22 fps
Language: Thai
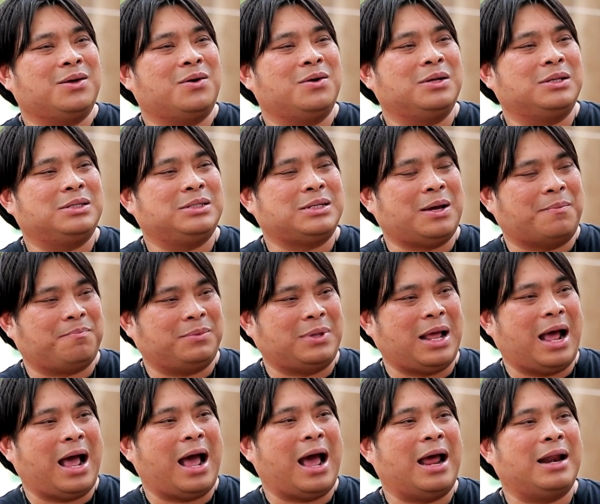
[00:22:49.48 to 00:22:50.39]
จะต้องจับ
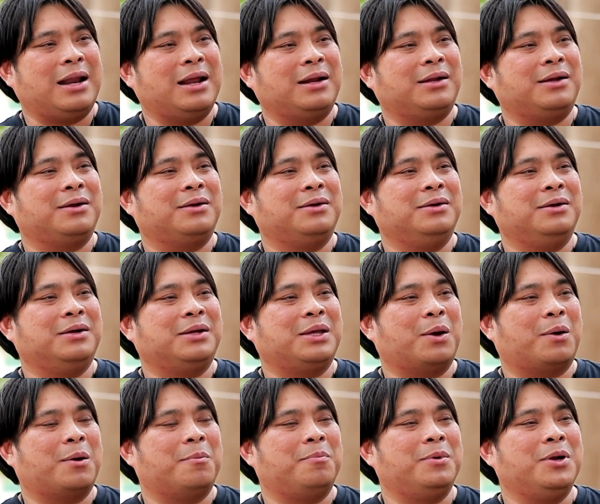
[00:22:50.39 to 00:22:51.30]
ตานั่นก็คือ
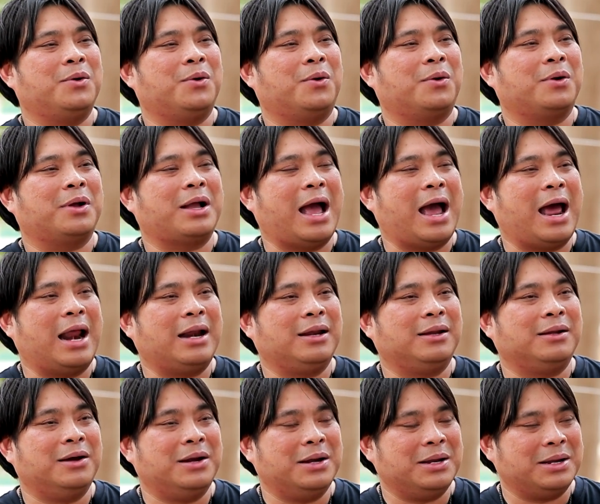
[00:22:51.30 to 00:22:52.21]
เกี่ยวกับเรื่องของการ
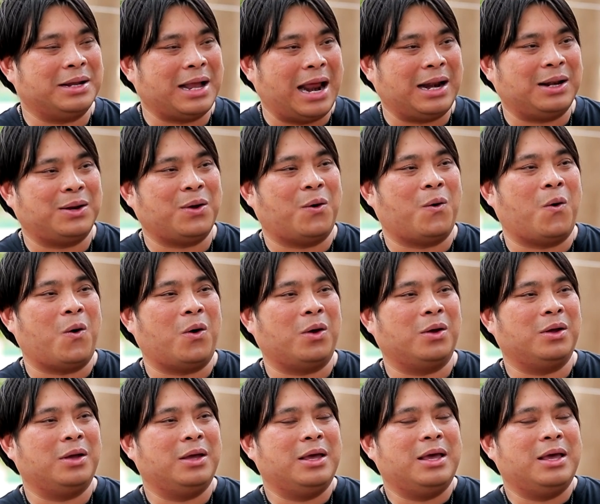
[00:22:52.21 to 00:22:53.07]
เงินการทอง